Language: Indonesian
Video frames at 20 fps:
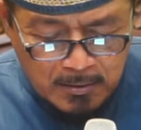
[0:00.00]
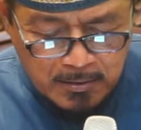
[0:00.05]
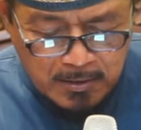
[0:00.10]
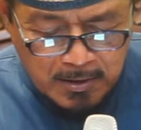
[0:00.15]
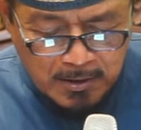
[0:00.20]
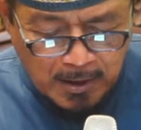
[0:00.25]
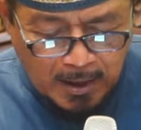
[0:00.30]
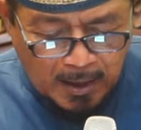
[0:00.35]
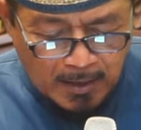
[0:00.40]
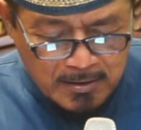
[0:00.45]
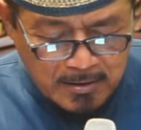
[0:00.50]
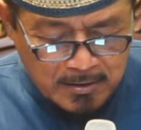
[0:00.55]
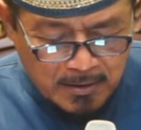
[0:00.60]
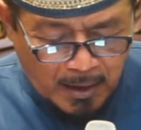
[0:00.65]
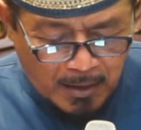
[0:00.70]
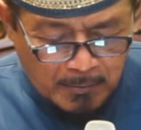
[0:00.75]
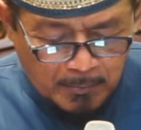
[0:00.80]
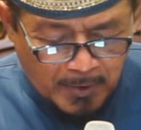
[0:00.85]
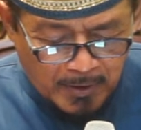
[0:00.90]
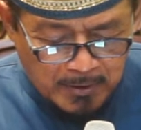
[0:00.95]

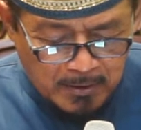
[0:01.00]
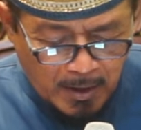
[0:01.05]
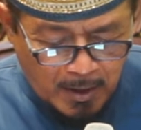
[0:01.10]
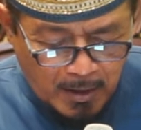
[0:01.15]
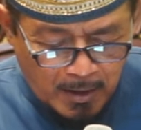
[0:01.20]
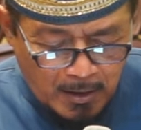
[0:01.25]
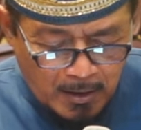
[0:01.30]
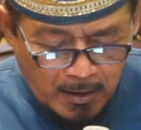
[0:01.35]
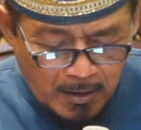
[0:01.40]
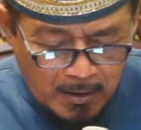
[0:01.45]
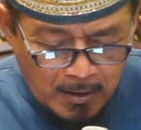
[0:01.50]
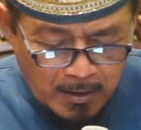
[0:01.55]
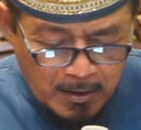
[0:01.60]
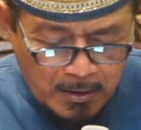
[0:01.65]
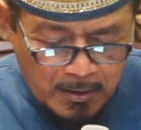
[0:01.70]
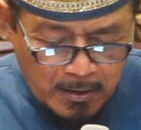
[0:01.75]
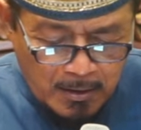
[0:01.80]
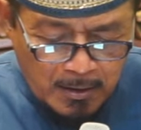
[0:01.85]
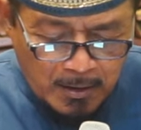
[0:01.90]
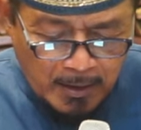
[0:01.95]
dikasihkan pada
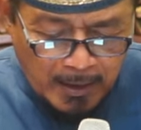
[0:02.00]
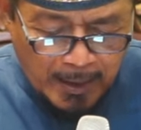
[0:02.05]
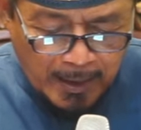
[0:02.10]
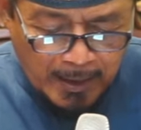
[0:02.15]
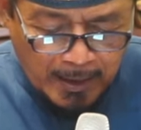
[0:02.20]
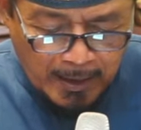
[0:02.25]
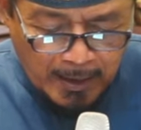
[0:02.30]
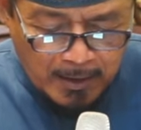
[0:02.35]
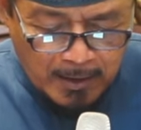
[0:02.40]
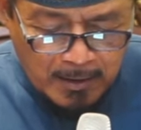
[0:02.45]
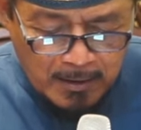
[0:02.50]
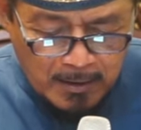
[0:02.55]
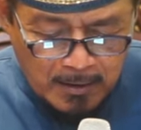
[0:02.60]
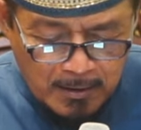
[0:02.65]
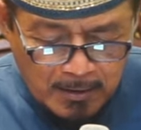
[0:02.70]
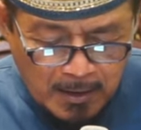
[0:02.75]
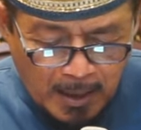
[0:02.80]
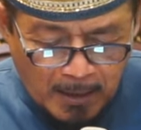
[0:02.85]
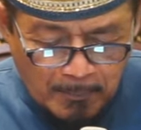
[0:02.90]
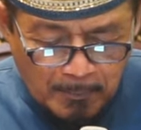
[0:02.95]
nenek
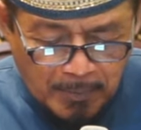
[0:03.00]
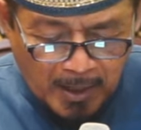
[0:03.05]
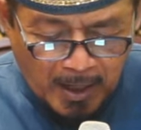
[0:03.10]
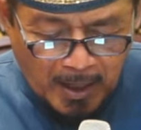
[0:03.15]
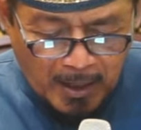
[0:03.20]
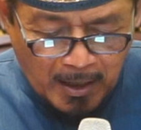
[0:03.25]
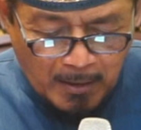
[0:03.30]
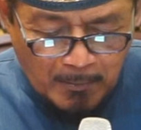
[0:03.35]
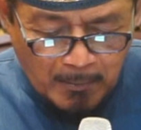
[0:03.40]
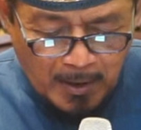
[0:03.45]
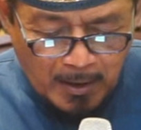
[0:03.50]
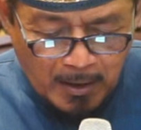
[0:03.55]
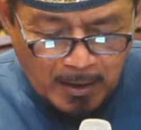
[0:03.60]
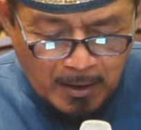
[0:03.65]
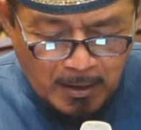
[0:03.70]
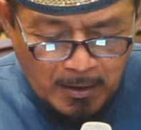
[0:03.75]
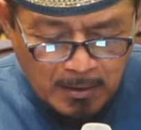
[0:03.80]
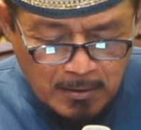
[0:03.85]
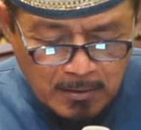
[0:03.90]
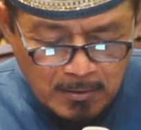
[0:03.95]
yang
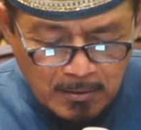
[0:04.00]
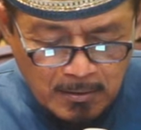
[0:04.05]
beragama